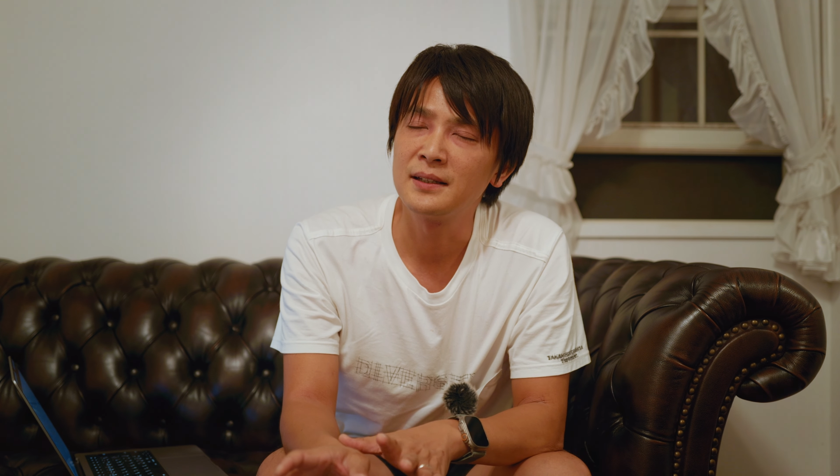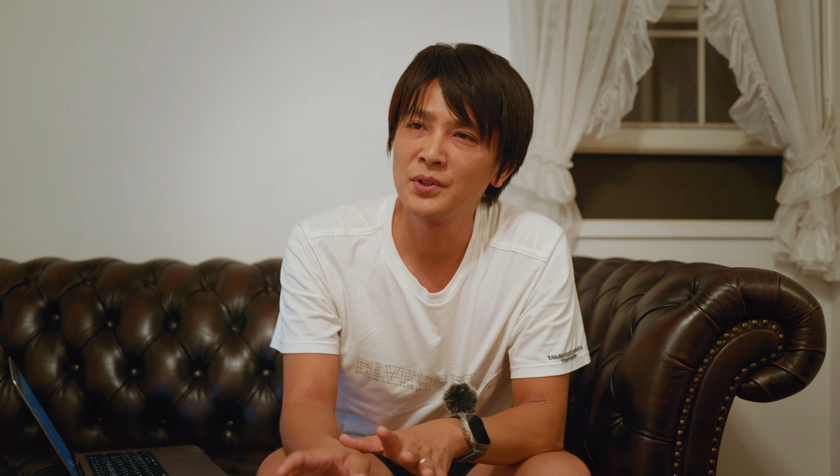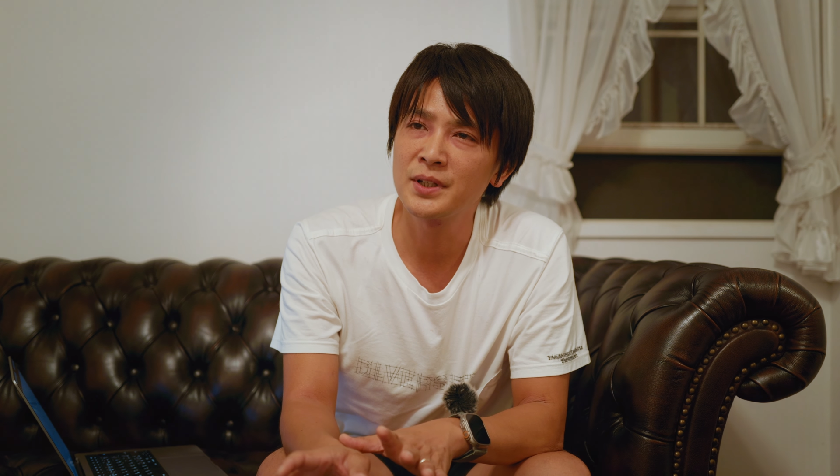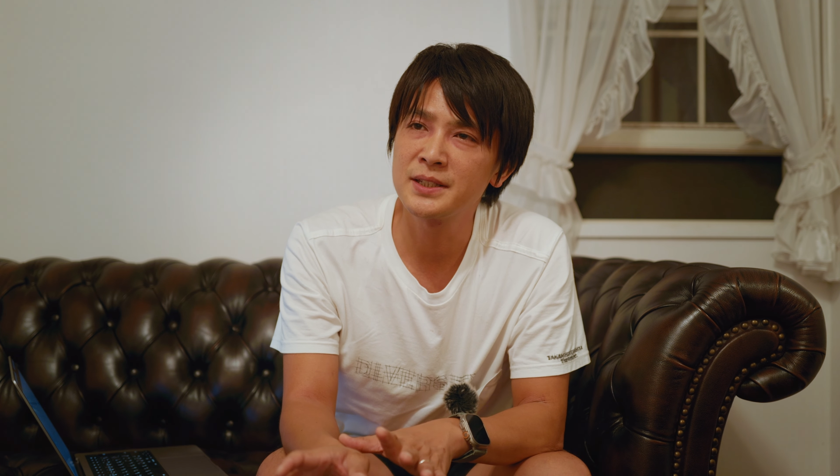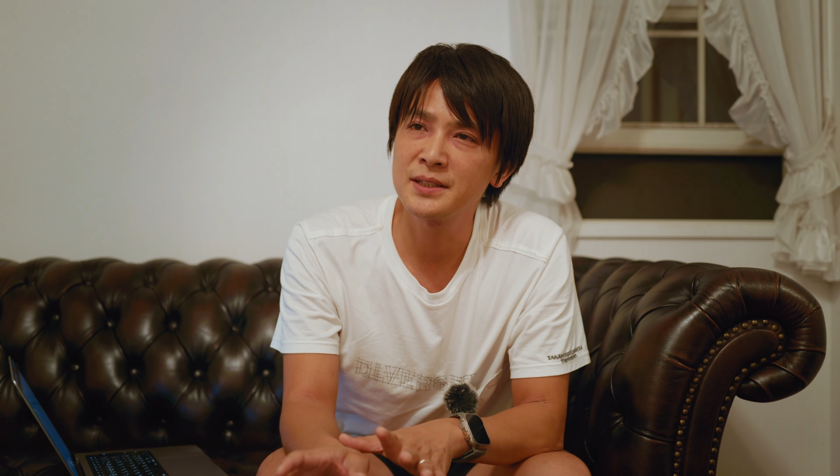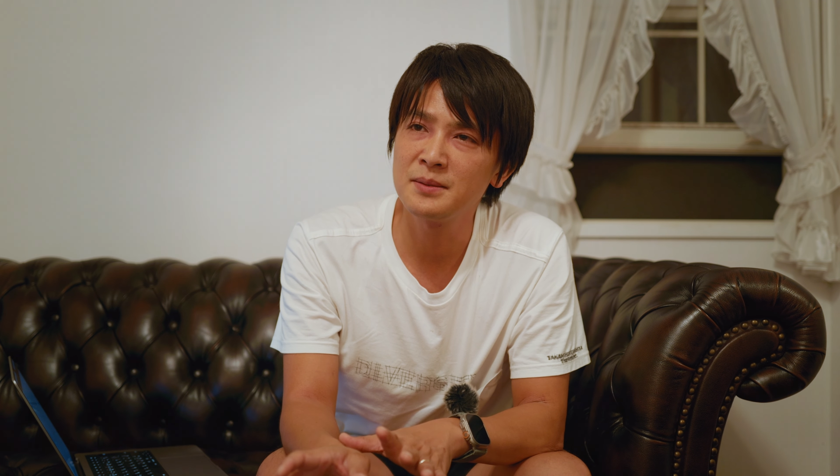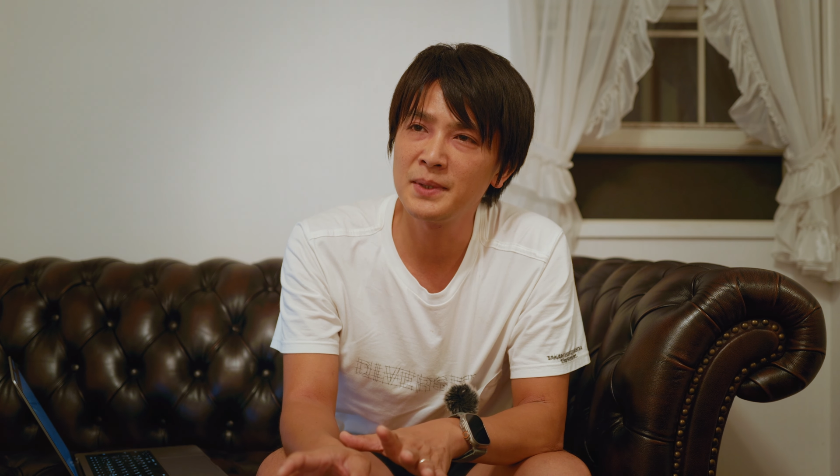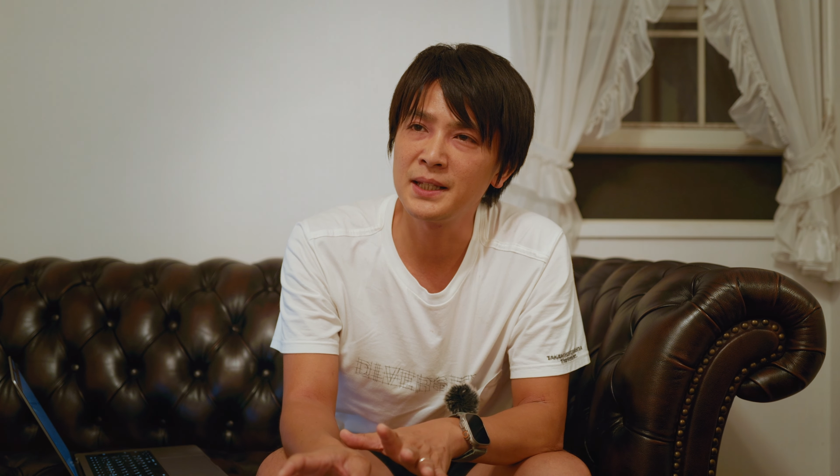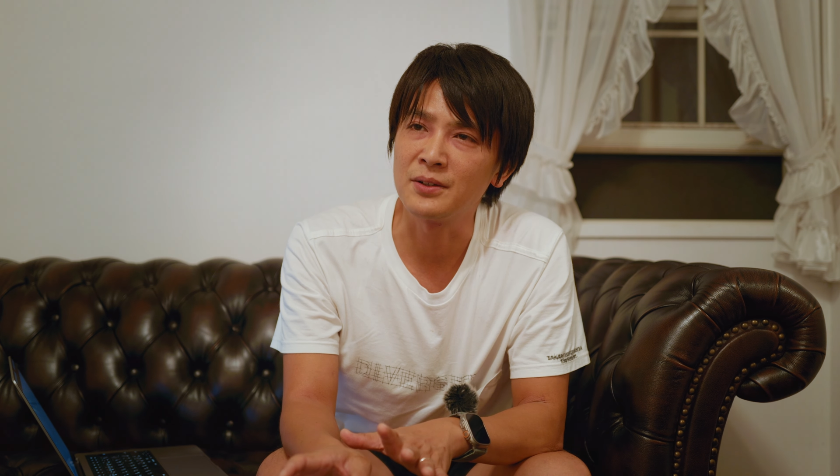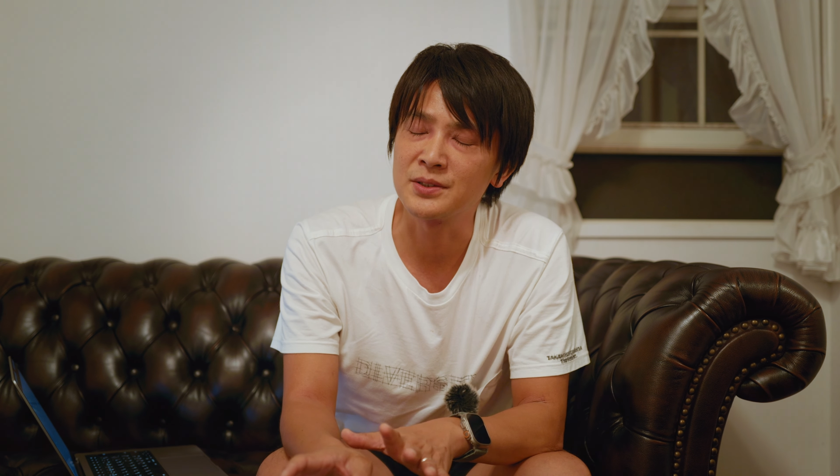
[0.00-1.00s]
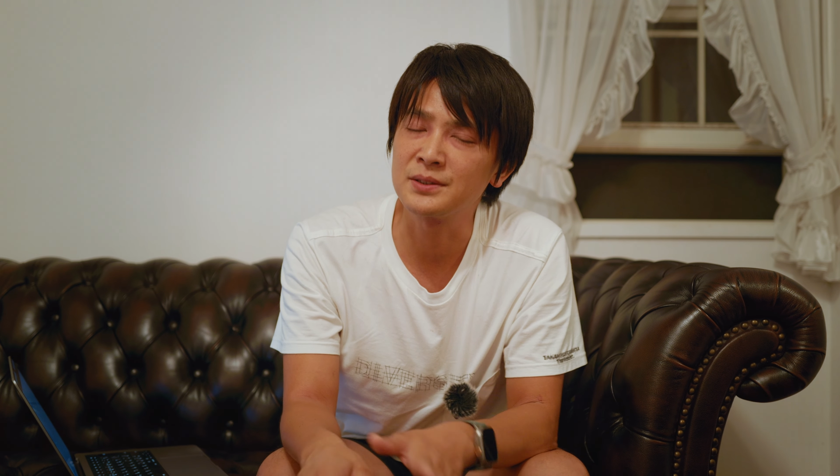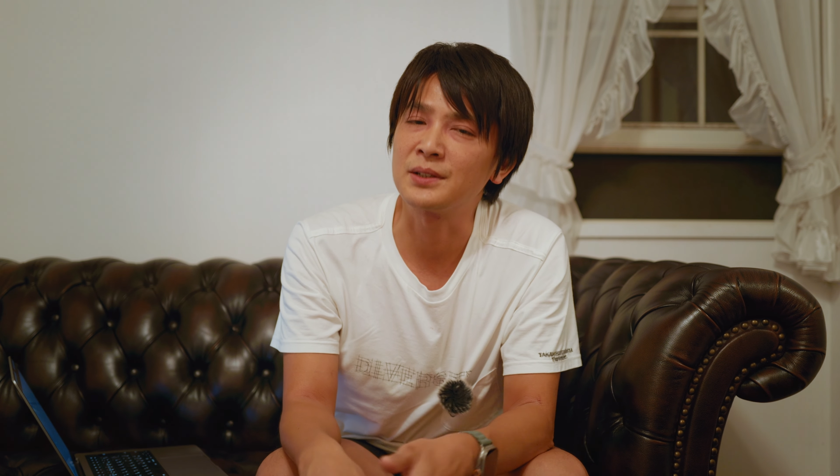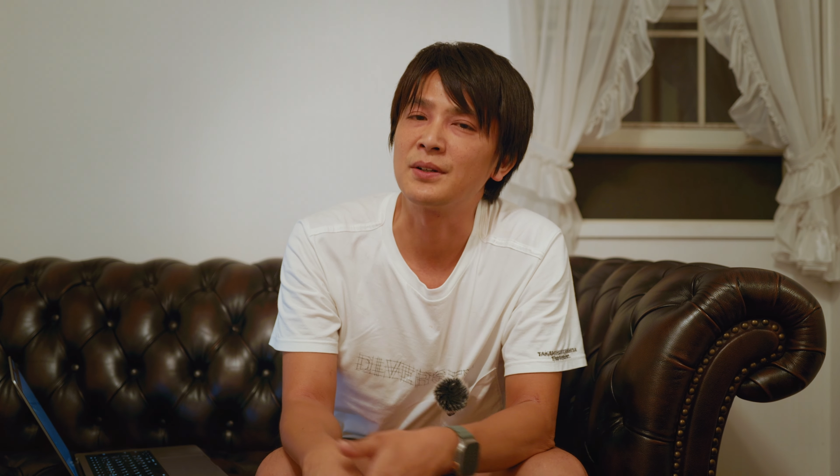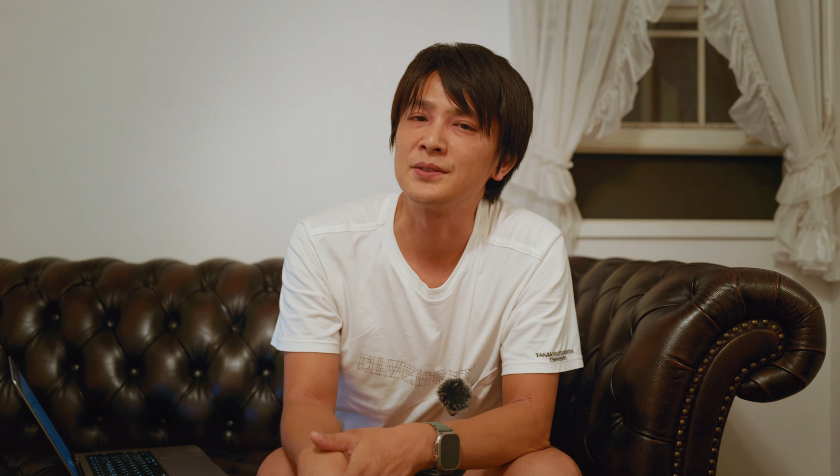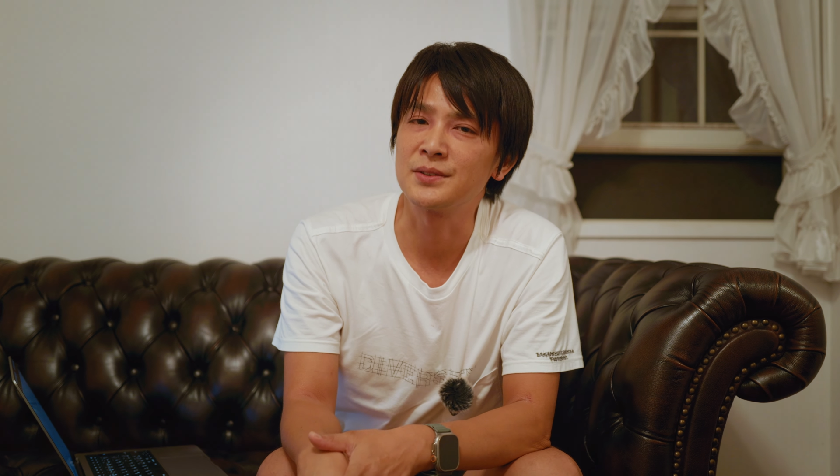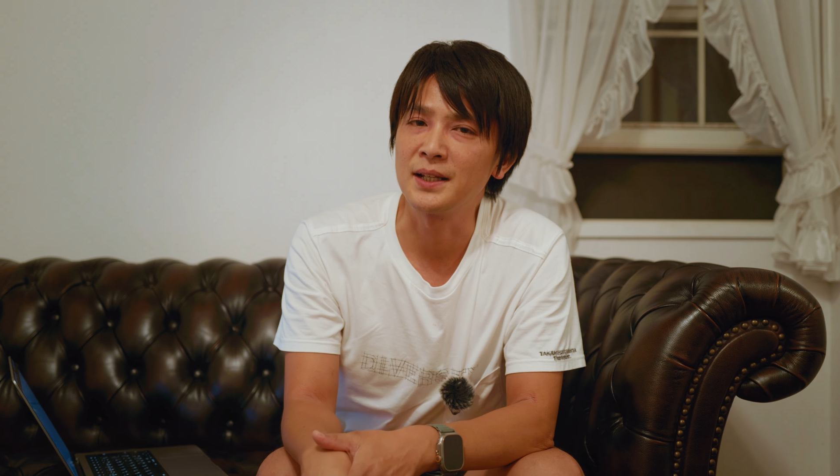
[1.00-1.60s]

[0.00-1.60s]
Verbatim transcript: プロキシメディアを作ってくれます